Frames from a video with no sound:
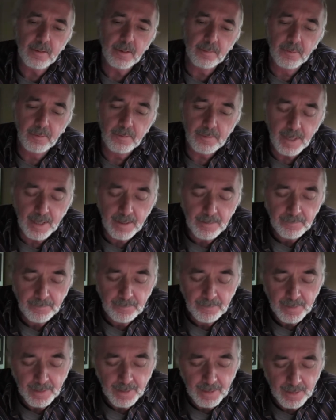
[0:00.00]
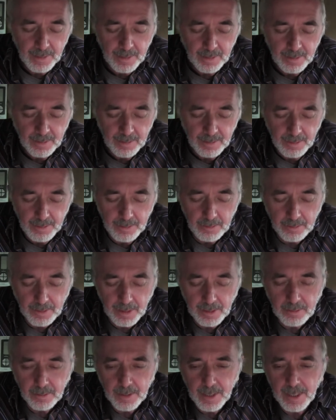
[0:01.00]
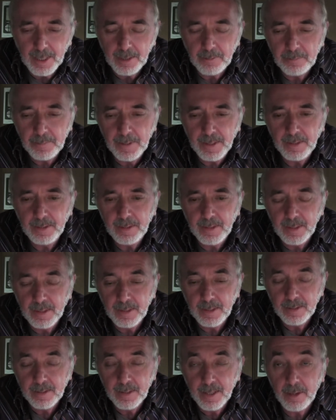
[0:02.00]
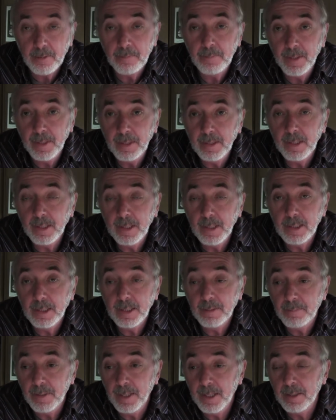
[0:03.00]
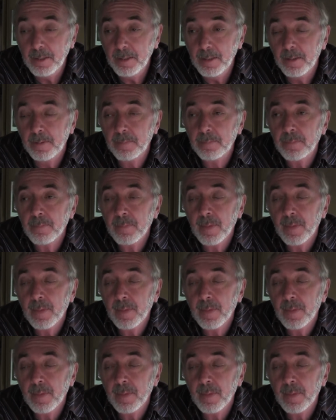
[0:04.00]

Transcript: Comunque, io credo che aumenti, aumenti di stipendio,